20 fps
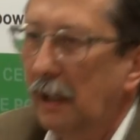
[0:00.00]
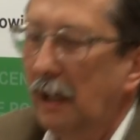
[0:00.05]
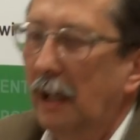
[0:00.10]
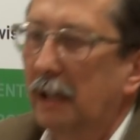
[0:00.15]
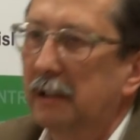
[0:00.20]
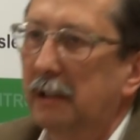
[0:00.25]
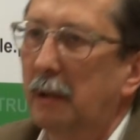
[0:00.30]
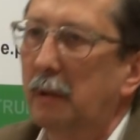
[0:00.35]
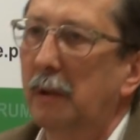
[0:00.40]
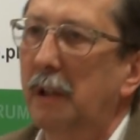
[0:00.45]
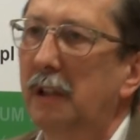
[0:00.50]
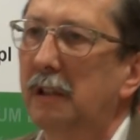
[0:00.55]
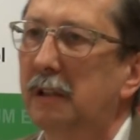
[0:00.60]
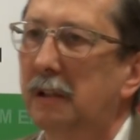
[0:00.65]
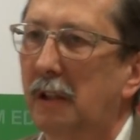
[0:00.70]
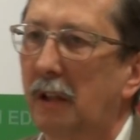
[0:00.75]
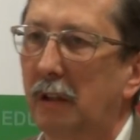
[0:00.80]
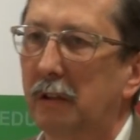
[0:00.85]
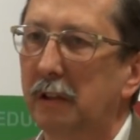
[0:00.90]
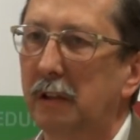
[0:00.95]
A z drugiej
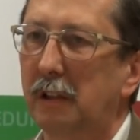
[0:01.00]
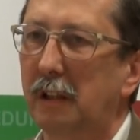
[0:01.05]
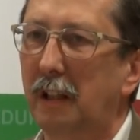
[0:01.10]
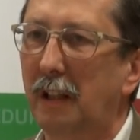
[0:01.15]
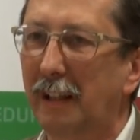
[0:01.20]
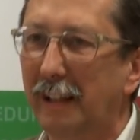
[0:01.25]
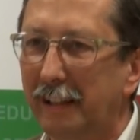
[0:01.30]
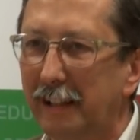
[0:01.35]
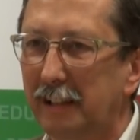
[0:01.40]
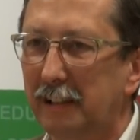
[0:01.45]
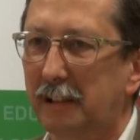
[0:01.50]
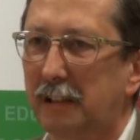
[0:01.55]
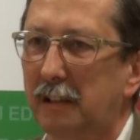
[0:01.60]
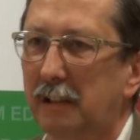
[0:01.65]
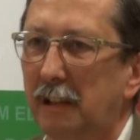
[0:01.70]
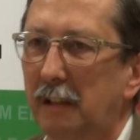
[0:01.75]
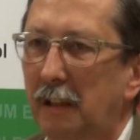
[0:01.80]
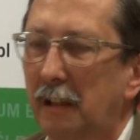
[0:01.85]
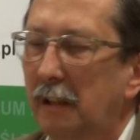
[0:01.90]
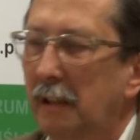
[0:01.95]
strony, ile jest